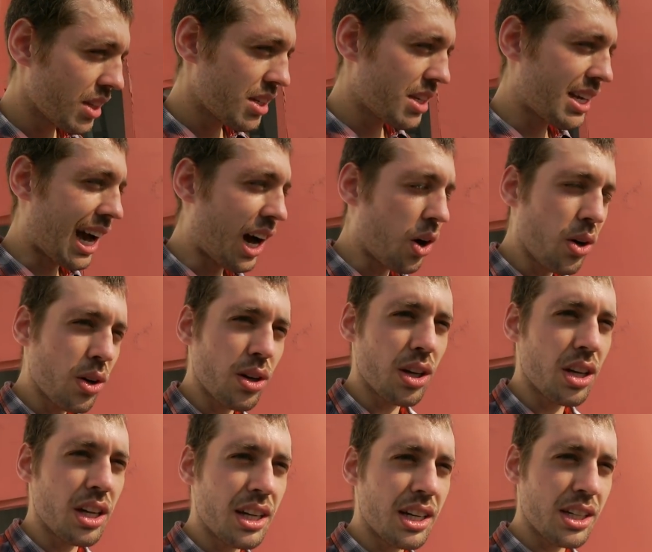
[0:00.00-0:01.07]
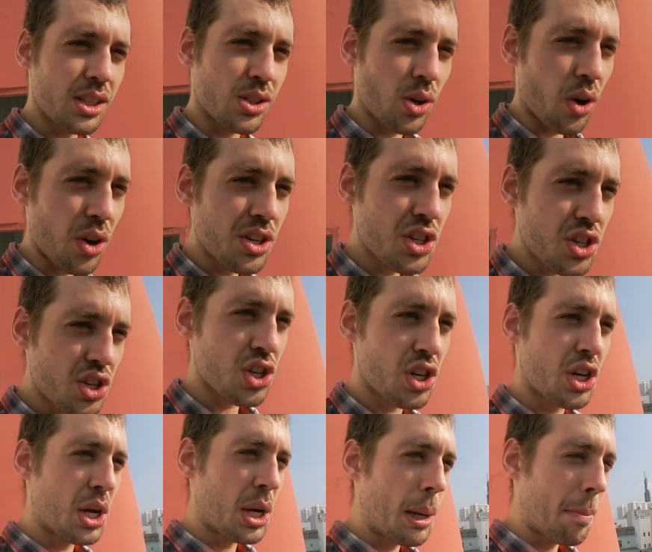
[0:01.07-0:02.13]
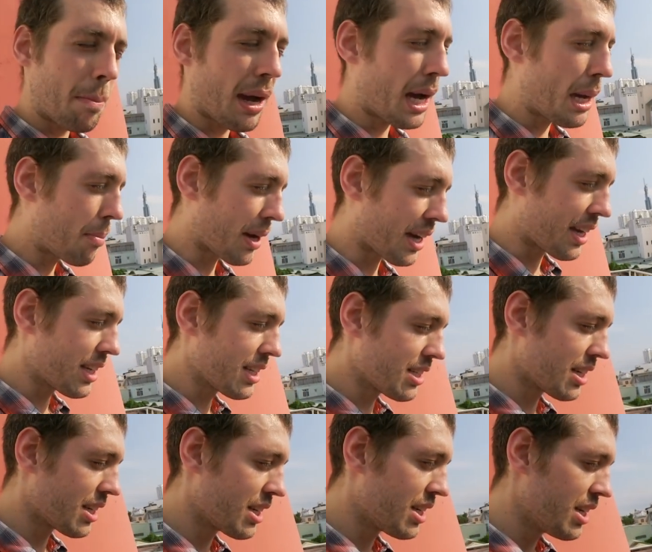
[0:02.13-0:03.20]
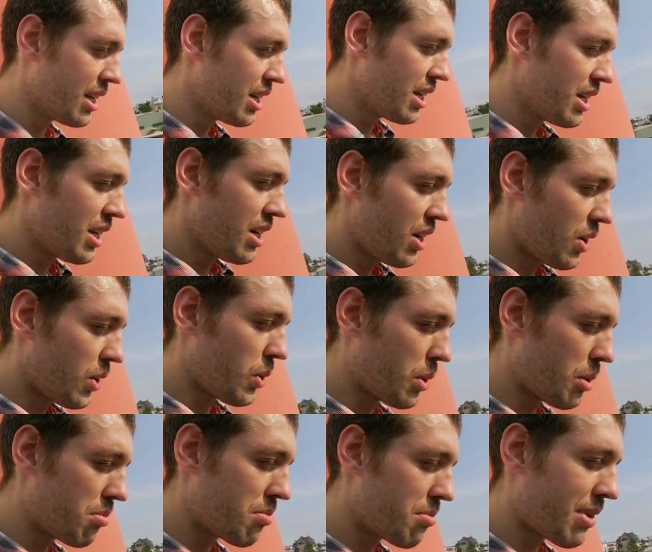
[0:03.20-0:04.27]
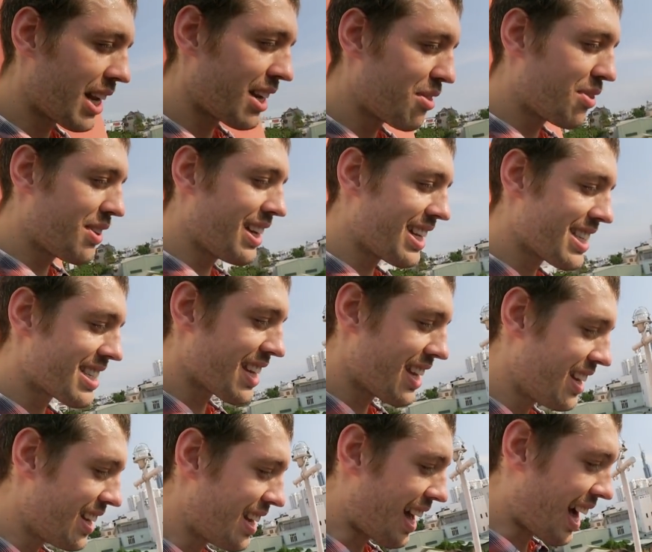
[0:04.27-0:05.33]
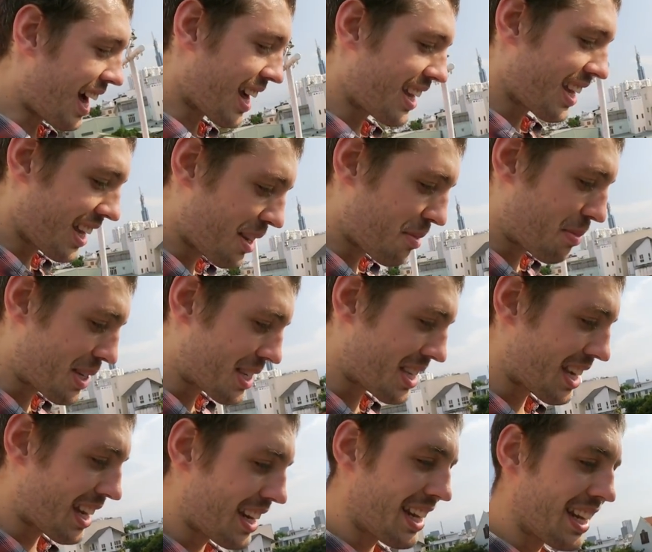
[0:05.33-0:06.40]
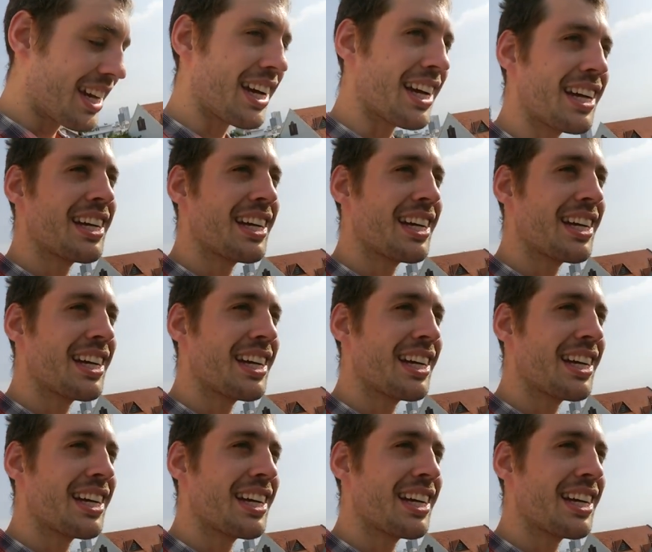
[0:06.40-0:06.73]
die auch äh, Deutsch beibringt, um meine finanzielle Lage ein bisschen äh,